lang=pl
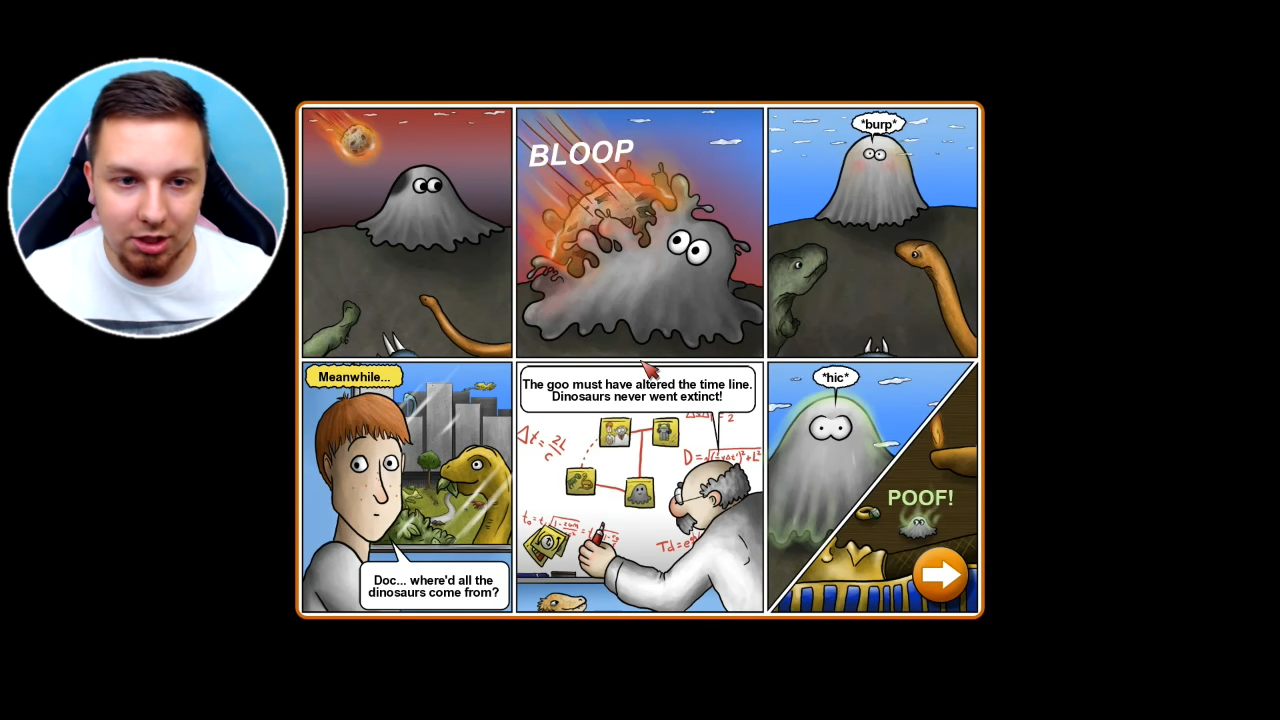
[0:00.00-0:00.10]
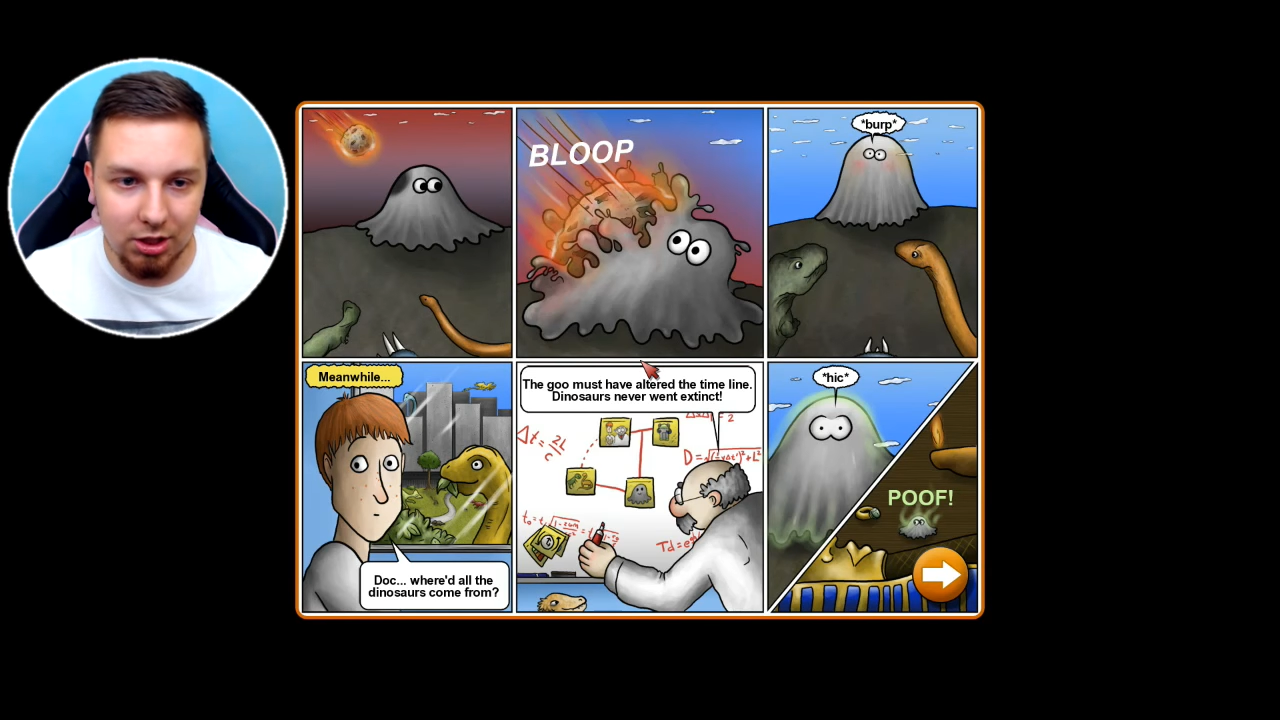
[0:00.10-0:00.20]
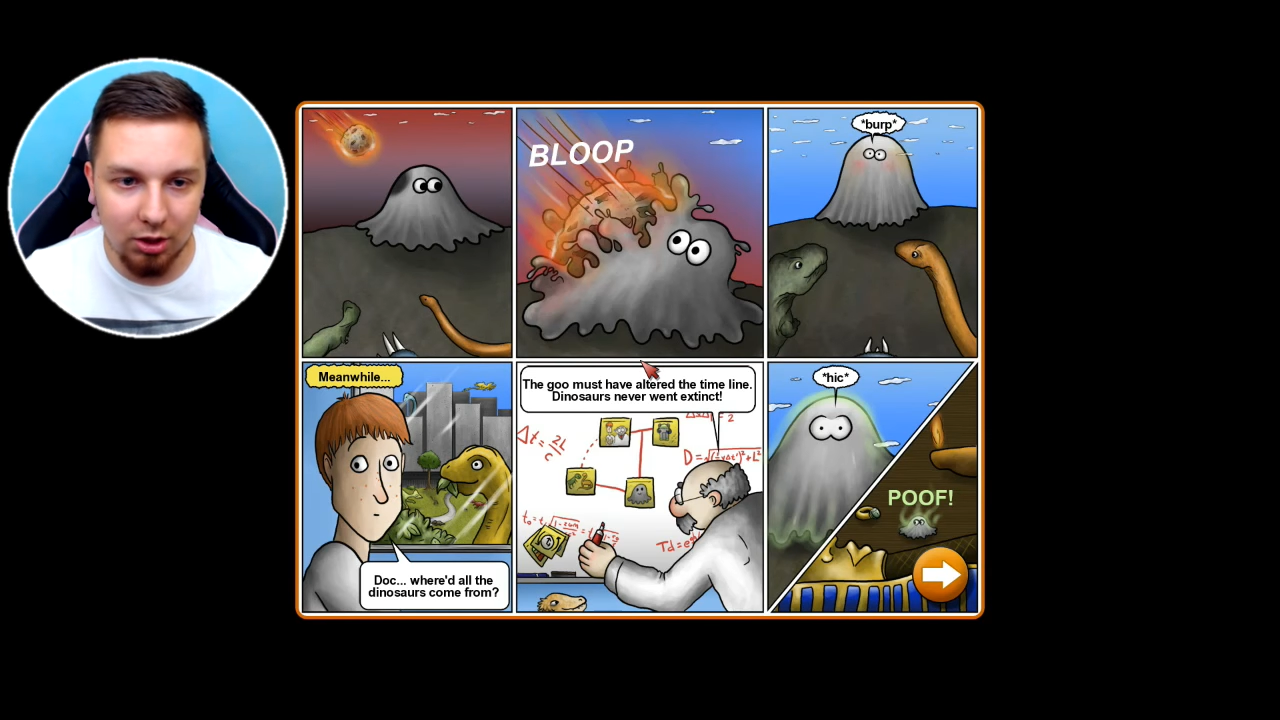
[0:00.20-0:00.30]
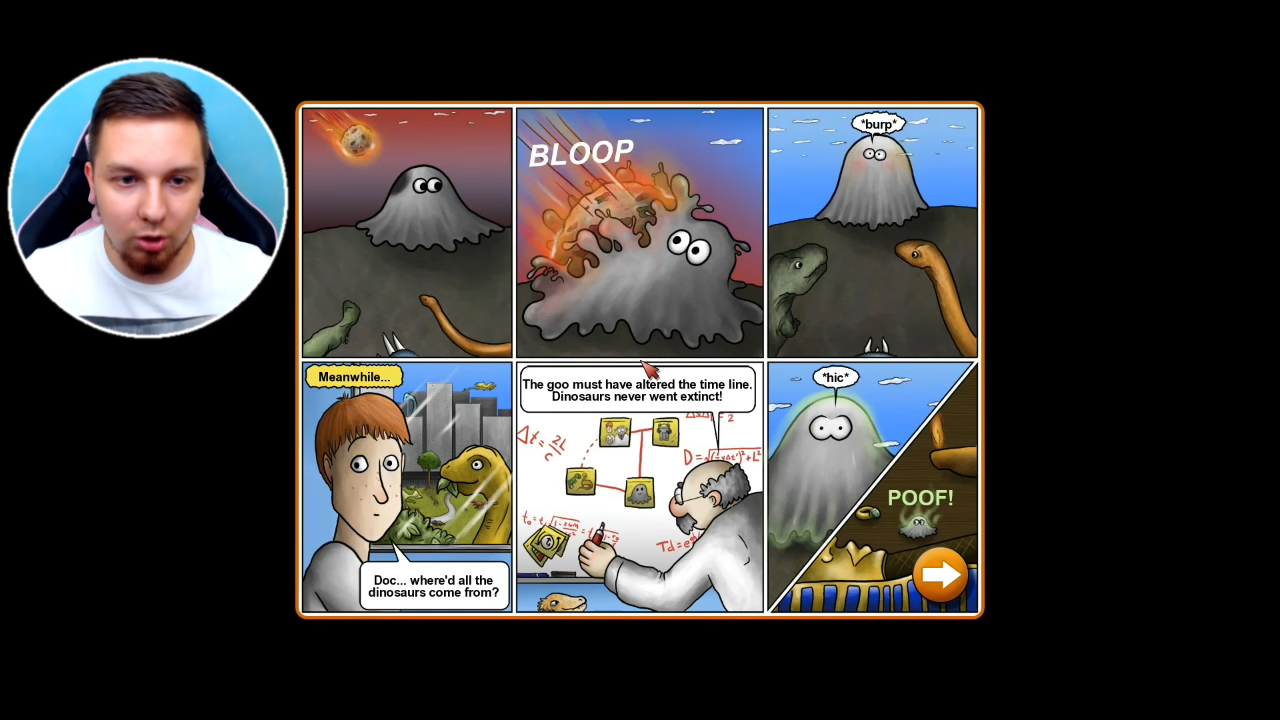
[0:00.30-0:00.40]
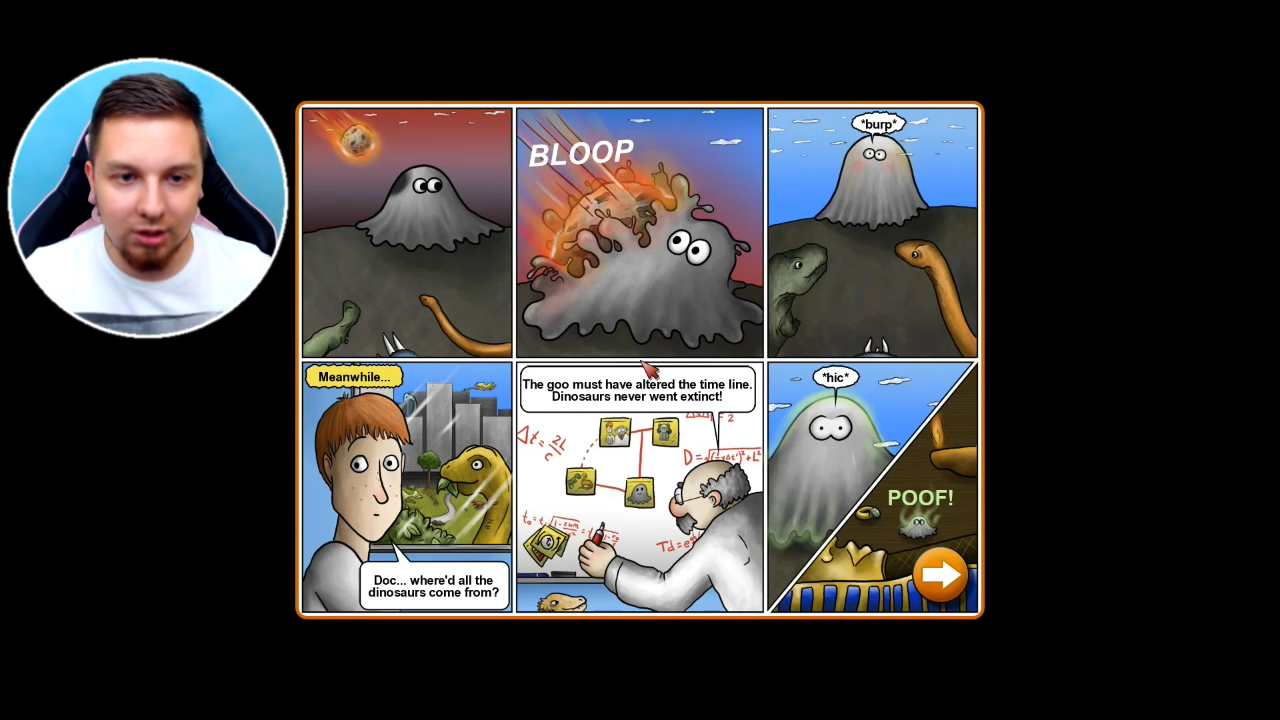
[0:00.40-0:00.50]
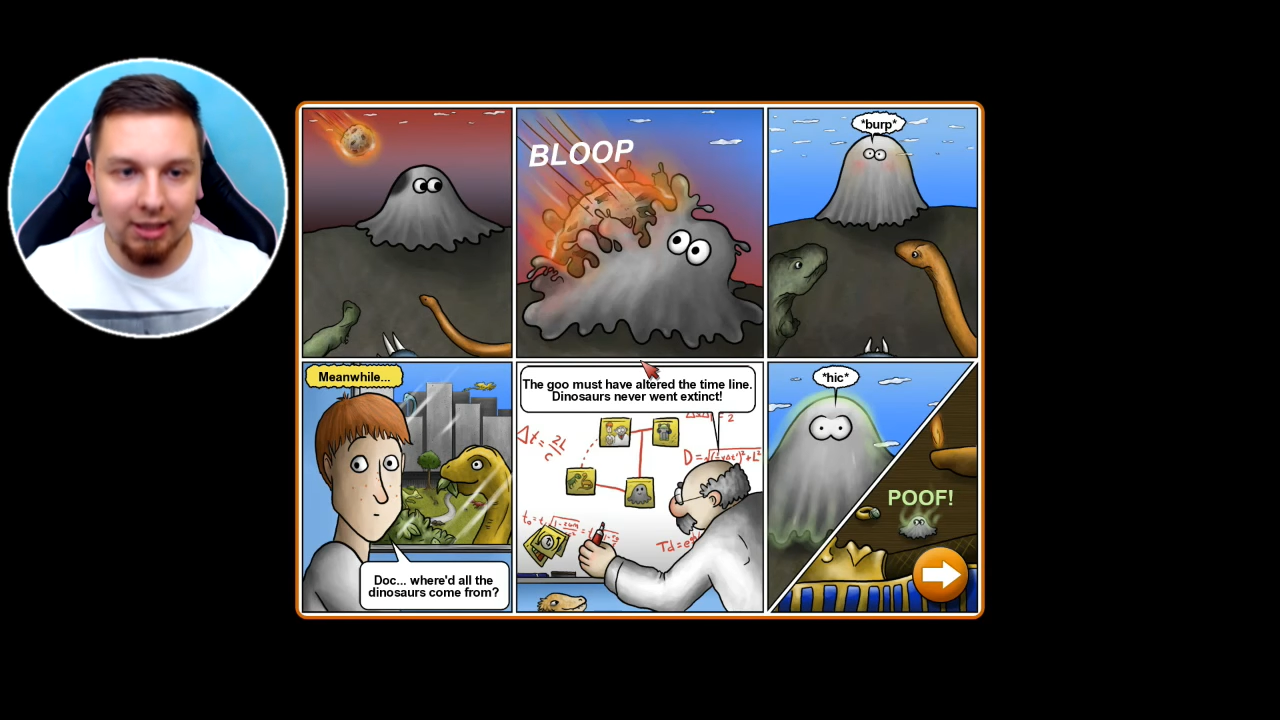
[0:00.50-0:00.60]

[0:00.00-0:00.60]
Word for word: dzisiejszego